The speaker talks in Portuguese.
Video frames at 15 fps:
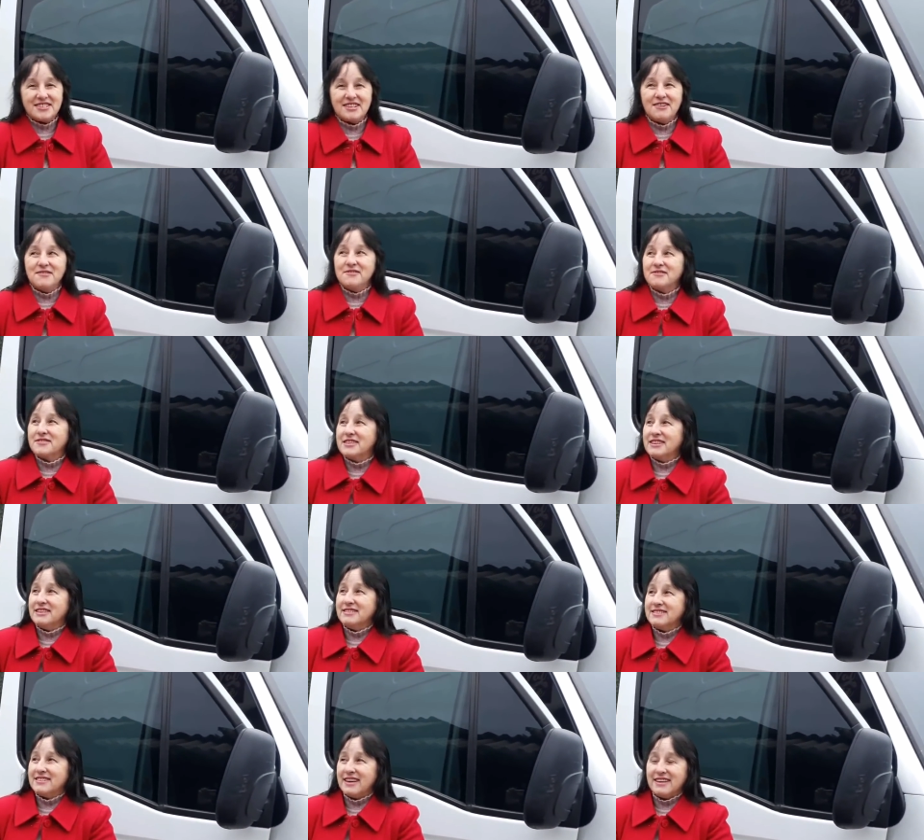São o
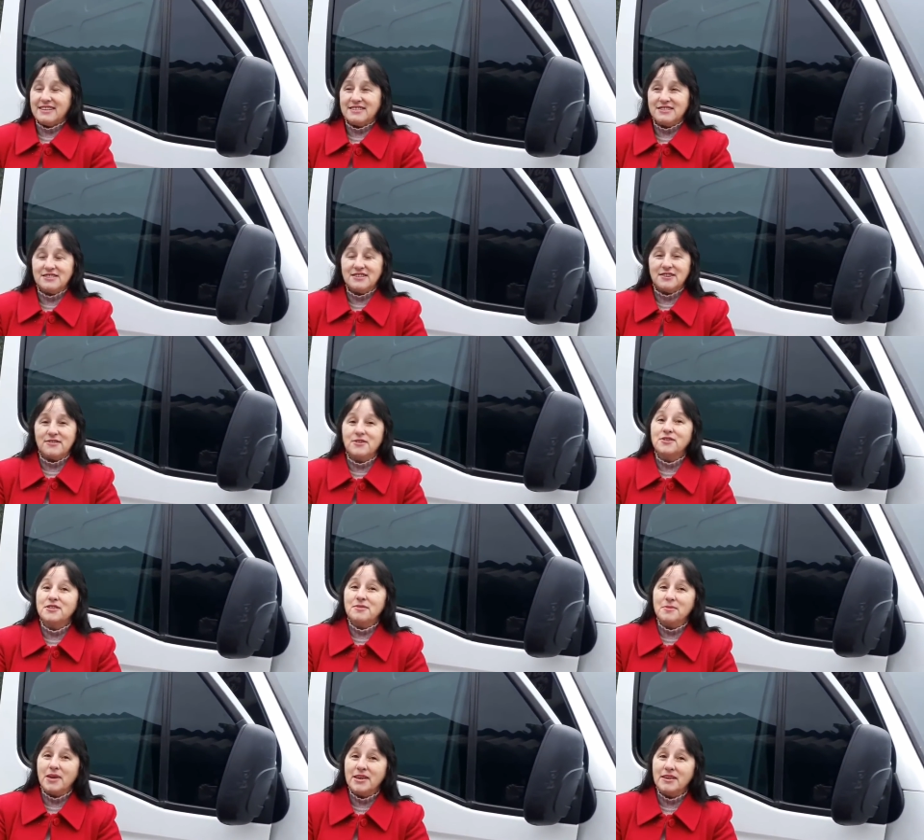quê? Sete,
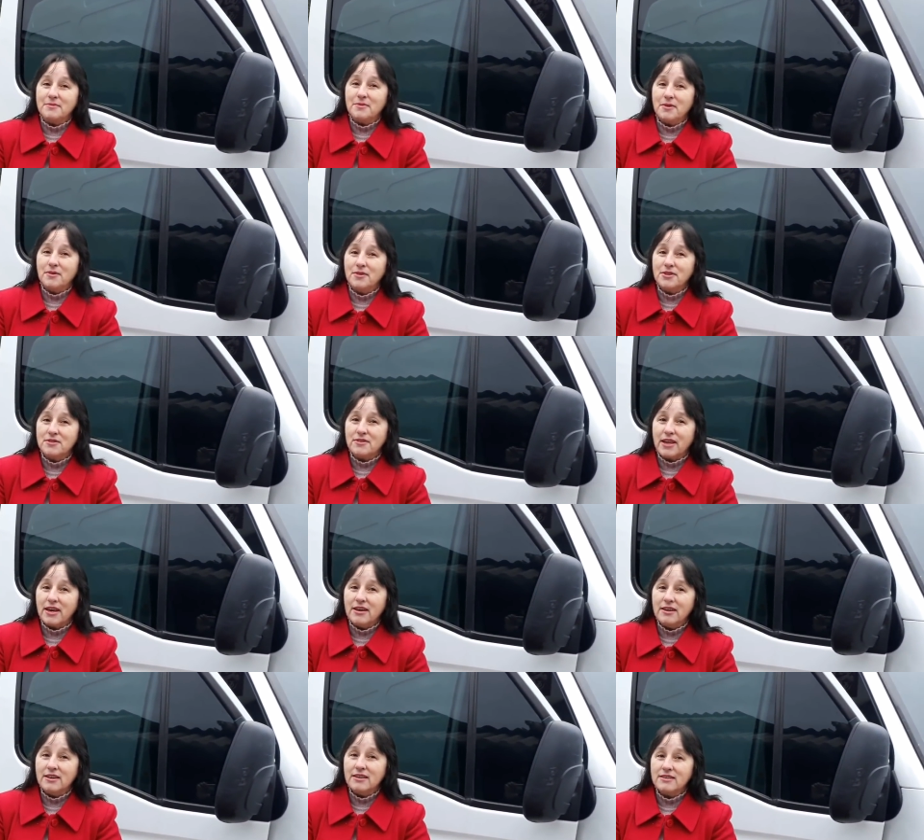oito e meia, oito,
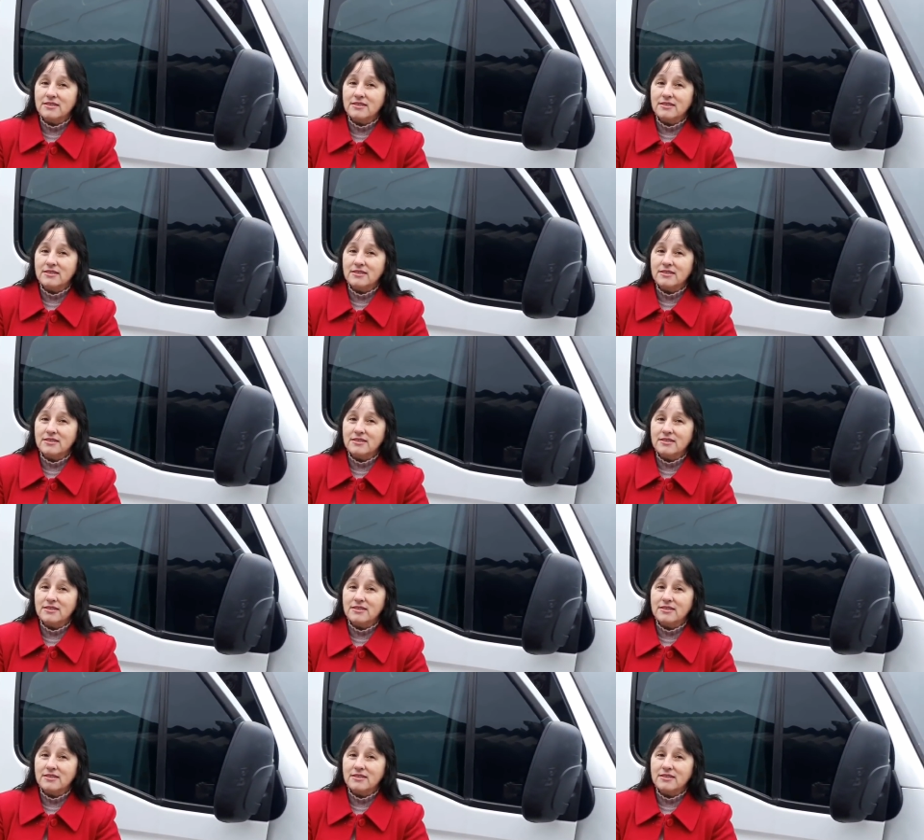né?